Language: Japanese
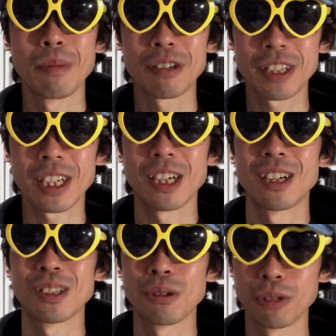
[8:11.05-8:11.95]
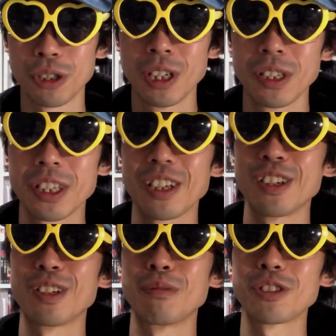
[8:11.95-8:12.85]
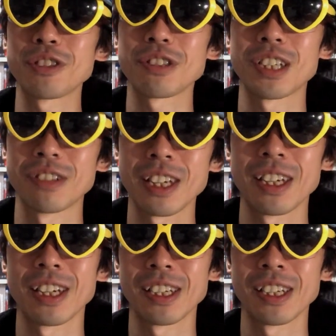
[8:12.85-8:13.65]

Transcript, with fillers: マれレガー教授で、えー、麦糸さんのね、